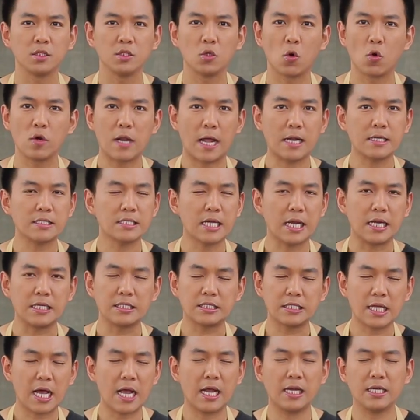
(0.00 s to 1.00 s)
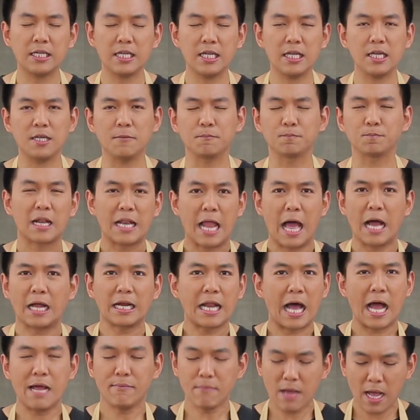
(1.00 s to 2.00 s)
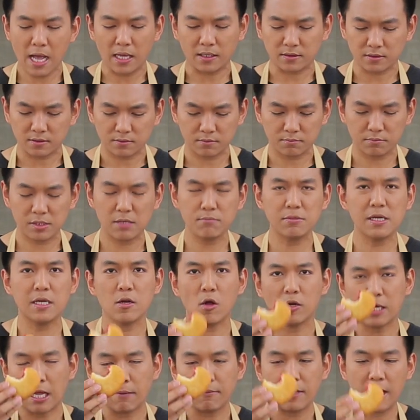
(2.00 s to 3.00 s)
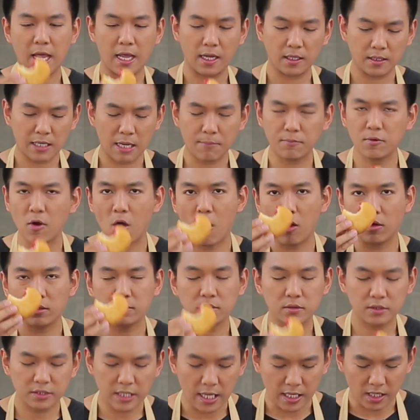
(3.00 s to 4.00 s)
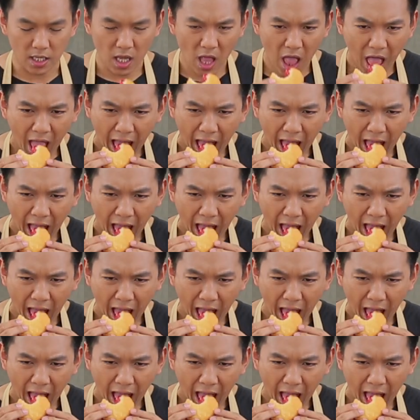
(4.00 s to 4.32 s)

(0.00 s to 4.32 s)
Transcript: โดนัทใส่ไส้ที่หลากหลายมากเพื่อนๆลองทำเองรับรองเด็ด